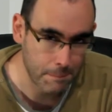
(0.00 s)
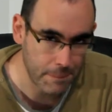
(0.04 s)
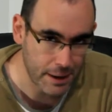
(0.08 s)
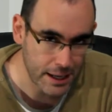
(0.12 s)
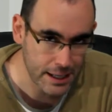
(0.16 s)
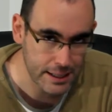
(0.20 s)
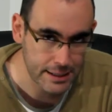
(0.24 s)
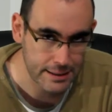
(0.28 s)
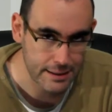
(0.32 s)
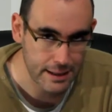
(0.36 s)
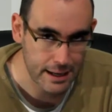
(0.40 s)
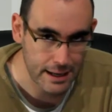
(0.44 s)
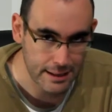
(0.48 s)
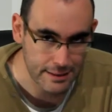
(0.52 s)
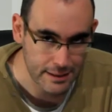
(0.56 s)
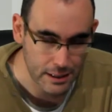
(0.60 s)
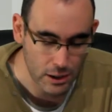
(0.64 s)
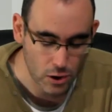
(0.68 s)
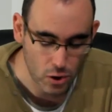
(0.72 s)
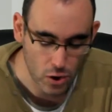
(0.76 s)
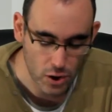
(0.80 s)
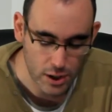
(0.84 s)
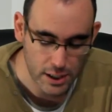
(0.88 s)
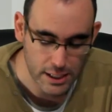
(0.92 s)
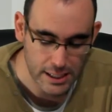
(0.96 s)
pack de la
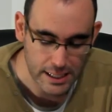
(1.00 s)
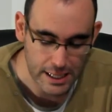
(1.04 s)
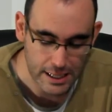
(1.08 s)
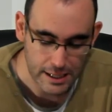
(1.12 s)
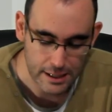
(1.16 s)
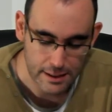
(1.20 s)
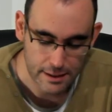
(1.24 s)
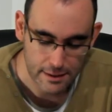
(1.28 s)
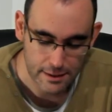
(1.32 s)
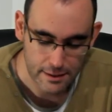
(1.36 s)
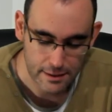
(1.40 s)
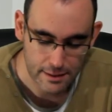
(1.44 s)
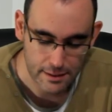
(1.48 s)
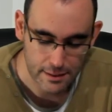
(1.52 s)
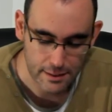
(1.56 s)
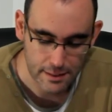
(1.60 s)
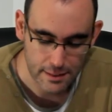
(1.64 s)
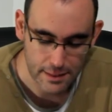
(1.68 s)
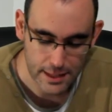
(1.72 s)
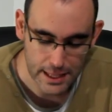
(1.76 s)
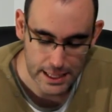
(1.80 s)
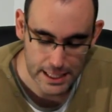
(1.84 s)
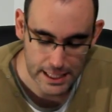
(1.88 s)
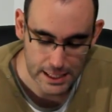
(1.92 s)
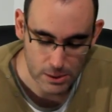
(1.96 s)
trilogía
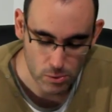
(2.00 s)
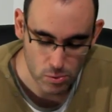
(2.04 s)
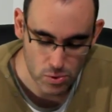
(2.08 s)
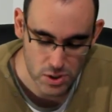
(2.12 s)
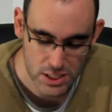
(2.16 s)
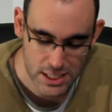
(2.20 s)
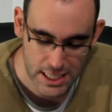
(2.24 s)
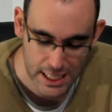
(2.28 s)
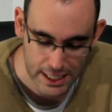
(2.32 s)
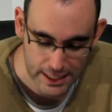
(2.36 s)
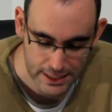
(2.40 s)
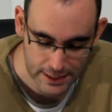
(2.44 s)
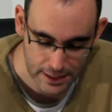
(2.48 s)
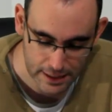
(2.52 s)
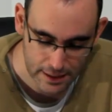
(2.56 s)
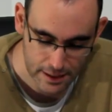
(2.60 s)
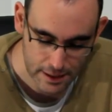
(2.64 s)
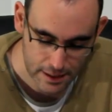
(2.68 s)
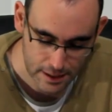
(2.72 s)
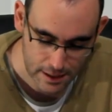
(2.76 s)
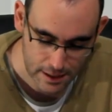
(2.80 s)
de Uncharted,